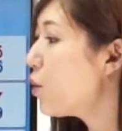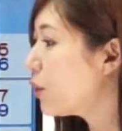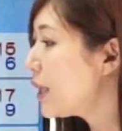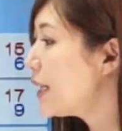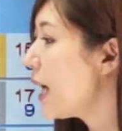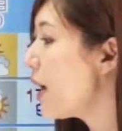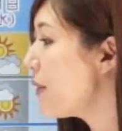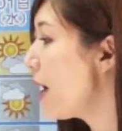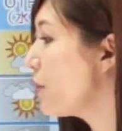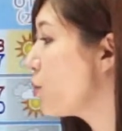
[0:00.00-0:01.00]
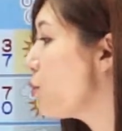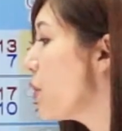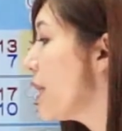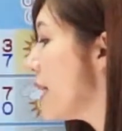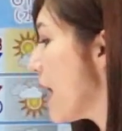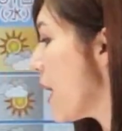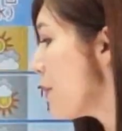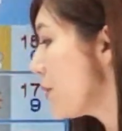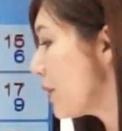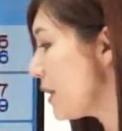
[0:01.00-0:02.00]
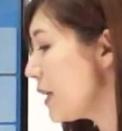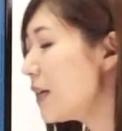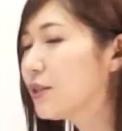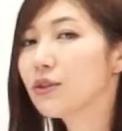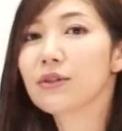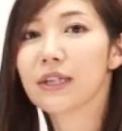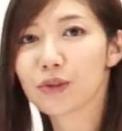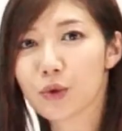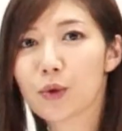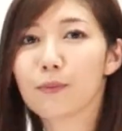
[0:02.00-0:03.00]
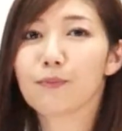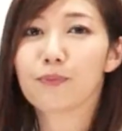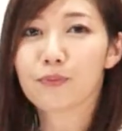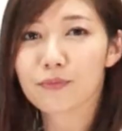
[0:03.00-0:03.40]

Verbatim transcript: 沖縄は曇りや雨の日が続くでしょう